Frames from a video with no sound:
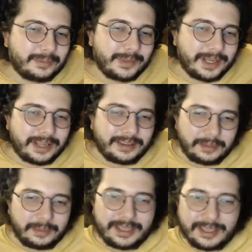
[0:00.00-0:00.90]
Baya
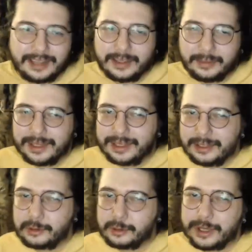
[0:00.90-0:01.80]
tipinden de
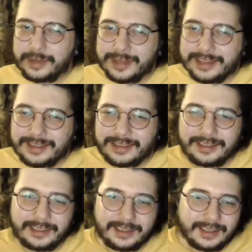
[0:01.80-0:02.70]
belli çüke
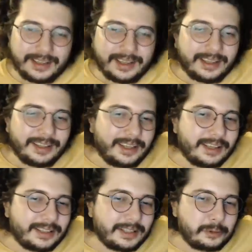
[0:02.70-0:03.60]
benzedi.
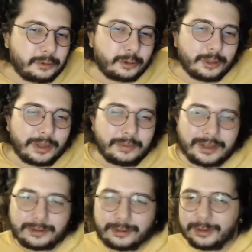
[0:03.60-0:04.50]
Kedinin çüküne
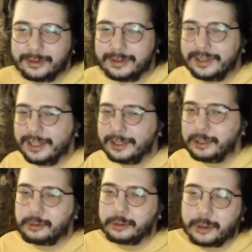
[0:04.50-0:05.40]
benziyor.
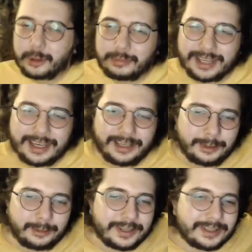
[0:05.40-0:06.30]
Kedi çükü gibi
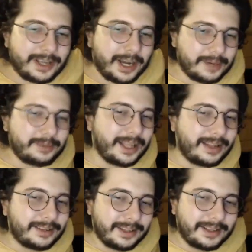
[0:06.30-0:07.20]
klitoris.
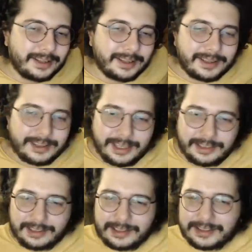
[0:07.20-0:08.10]
Harbiden.
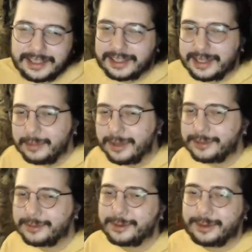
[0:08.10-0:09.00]
Kedinin sikine
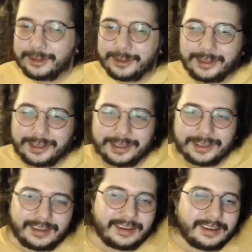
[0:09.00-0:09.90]
benziyor.
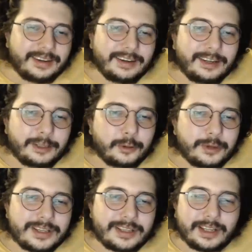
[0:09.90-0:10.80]

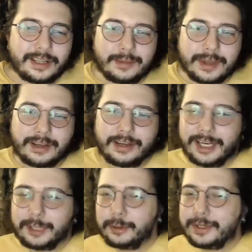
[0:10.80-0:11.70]
Klitoris ne demek?
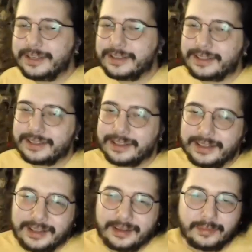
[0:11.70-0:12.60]
Klitoris
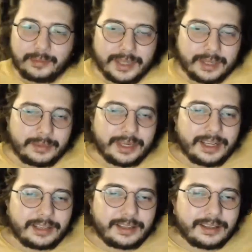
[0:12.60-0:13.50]
bir
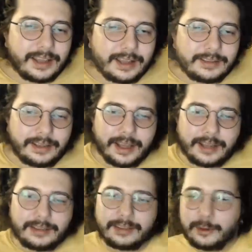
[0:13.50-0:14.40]
milletin kendi
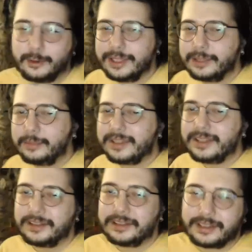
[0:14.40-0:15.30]
kendini
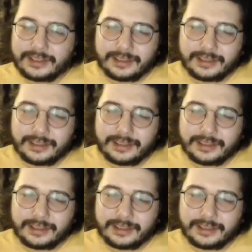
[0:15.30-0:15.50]
yönetmesidir.